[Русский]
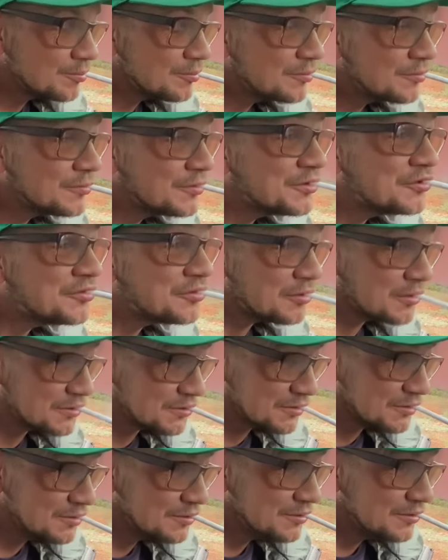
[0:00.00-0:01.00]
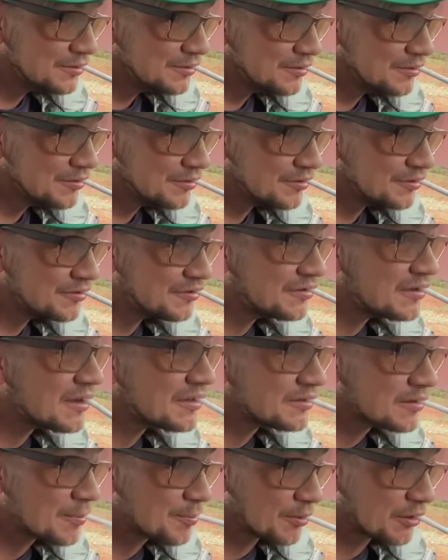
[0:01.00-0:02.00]
Ну чё ты?
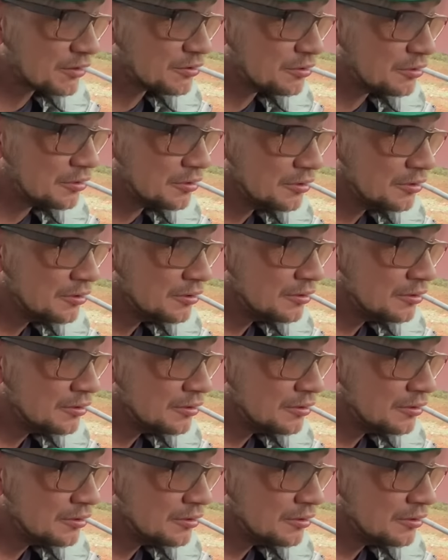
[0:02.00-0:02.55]
Сейчас я приду.